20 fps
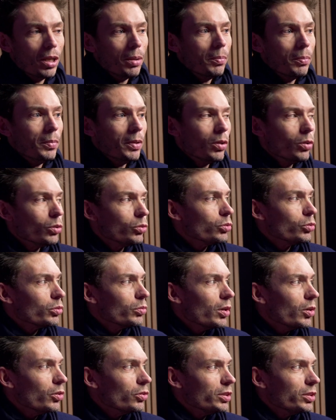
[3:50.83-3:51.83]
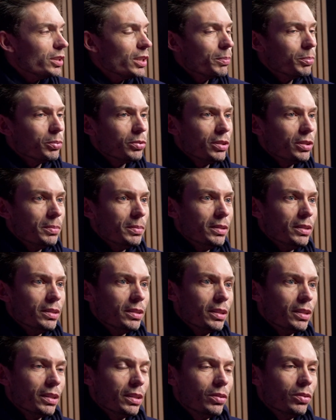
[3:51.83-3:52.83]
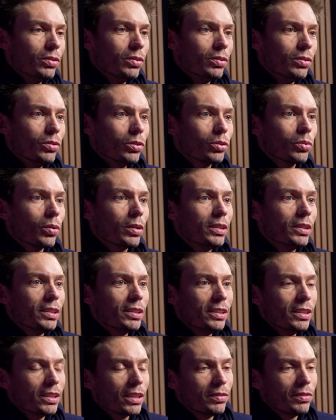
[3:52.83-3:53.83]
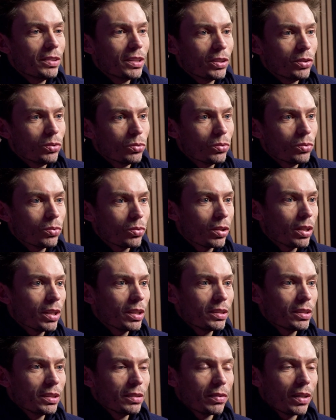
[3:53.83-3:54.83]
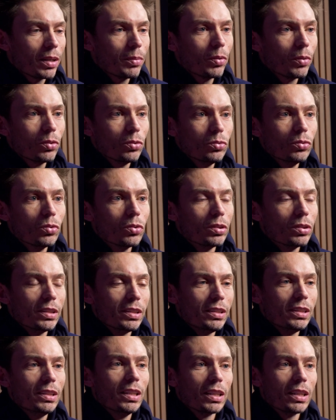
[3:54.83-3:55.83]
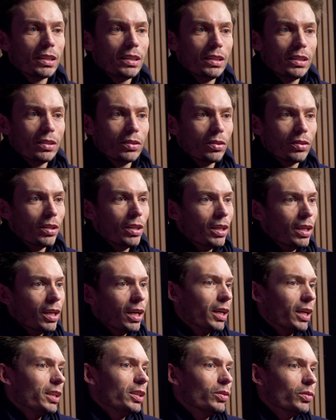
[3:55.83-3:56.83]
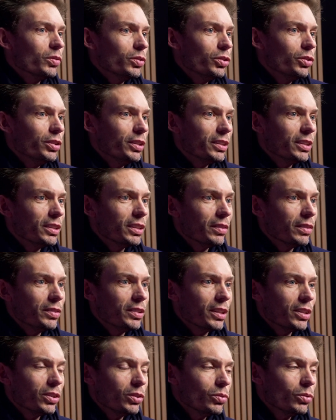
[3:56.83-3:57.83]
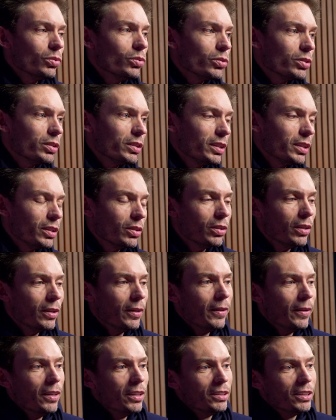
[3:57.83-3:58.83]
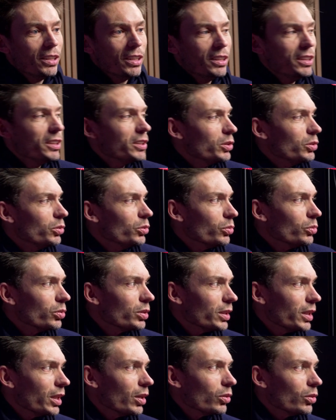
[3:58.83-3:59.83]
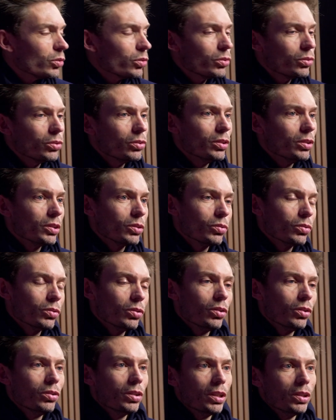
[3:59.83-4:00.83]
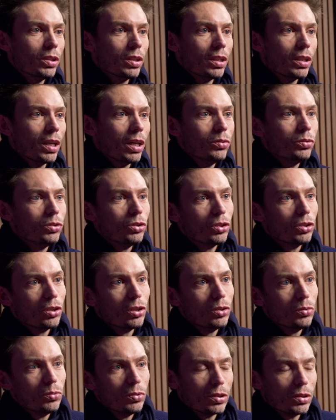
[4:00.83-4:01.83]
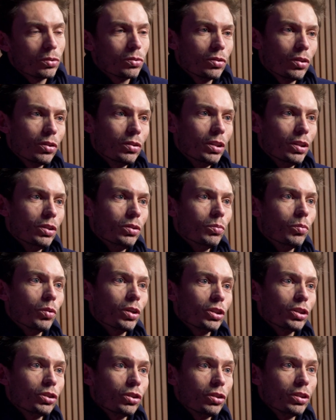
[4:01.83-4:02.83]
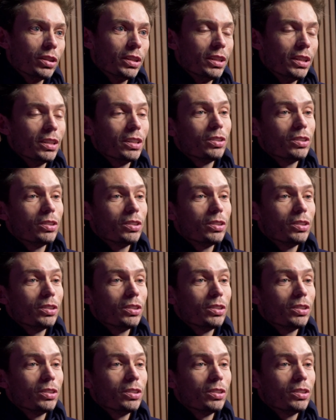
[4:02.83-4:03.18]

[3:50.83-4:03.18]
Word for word: Mais le tournoi a aussi la possibilité d'octroyer six invitations. Donc là, c'est vraiment nous, on décide à qui, euh, à qui on veut donner ces invitations. Donc c'est euh, les discussions qu'il y a entre euh, est-ce qu'on donne à, une jeune ou est-ce qu'on donne à une moins jeune qui est